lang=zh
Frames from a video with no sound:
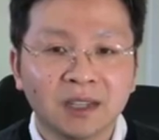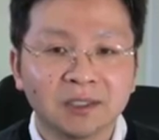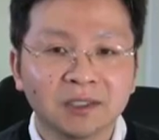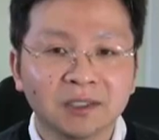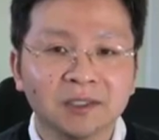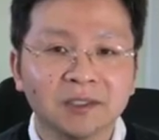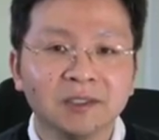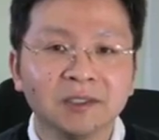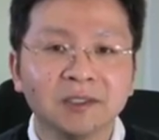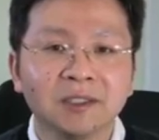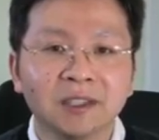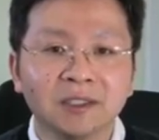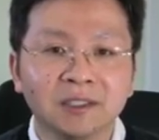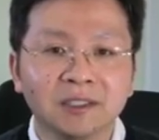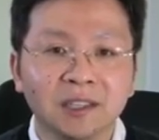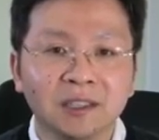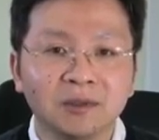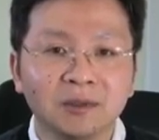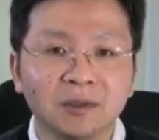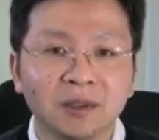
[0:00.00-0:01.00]
办法实质上
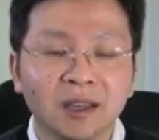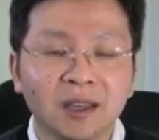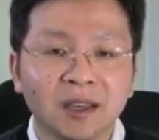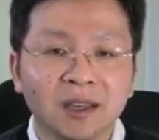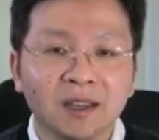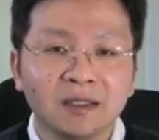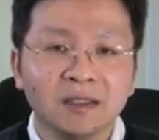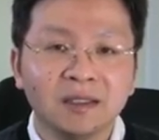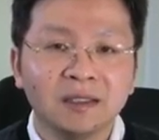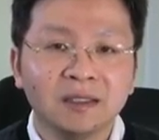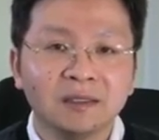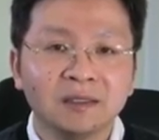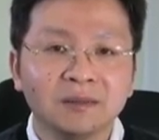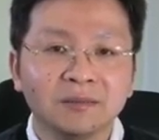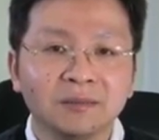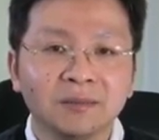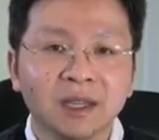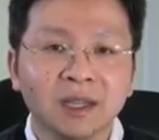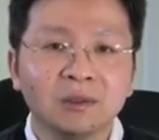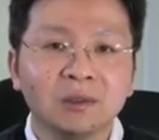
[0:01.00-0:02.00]
解决。
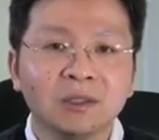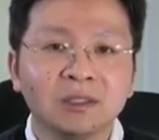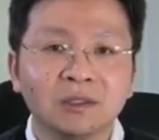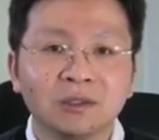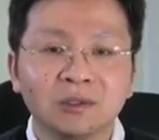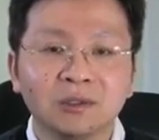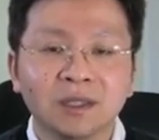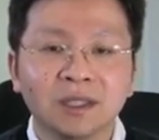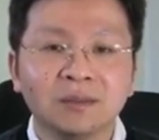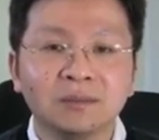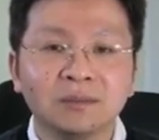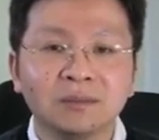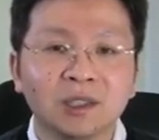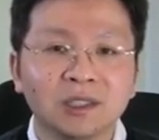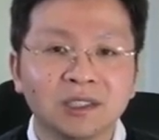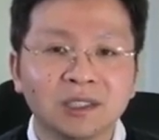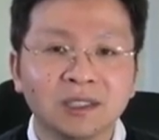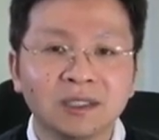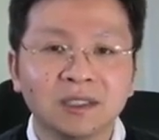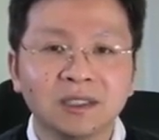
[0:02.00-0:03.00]
你美国就去跟
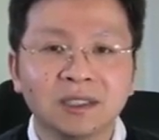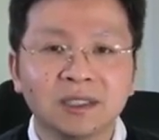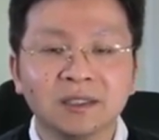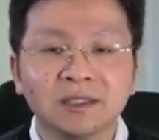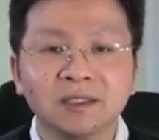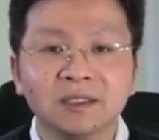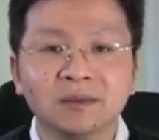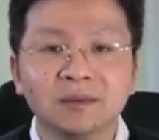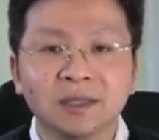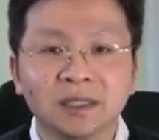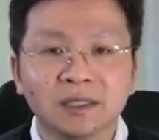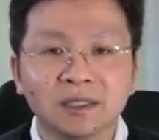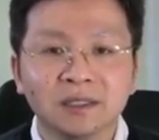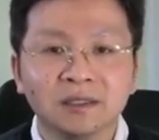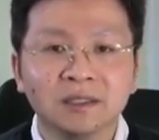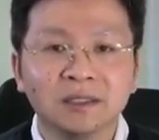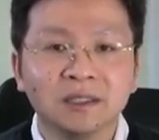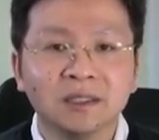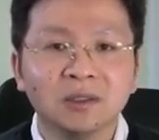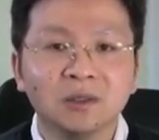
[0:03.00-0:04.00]
墨西哥、跟日本、
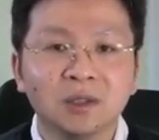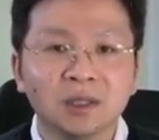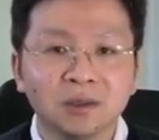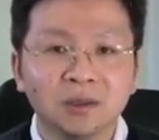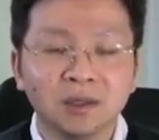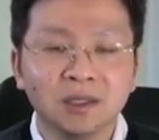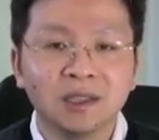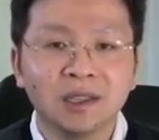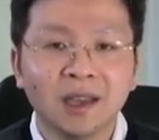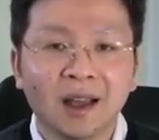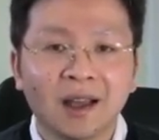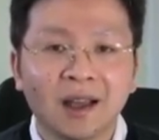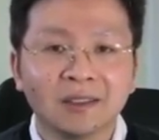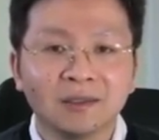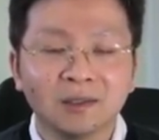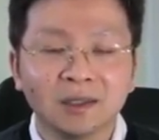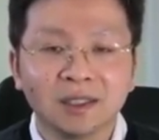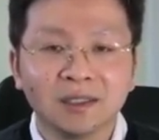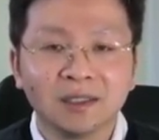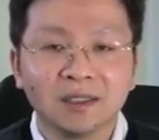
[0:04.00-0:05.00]
跟德国去
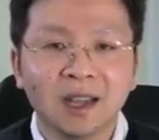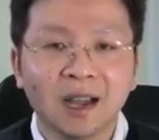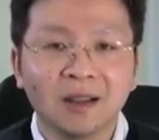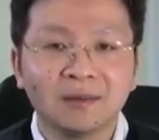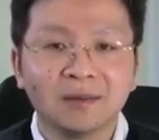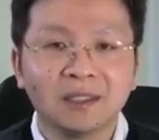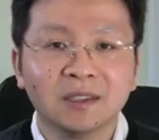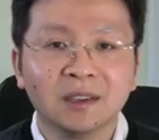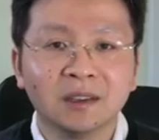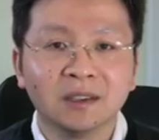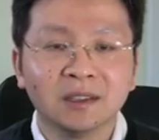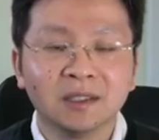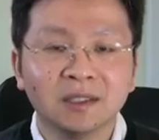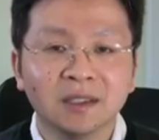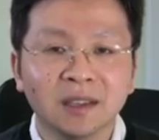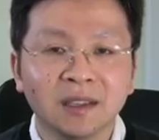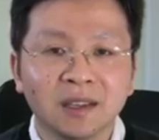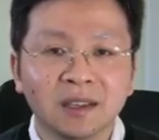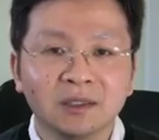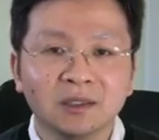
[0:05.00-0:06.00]
掐，去跟他们较
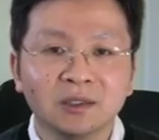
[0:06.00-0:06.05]
劲，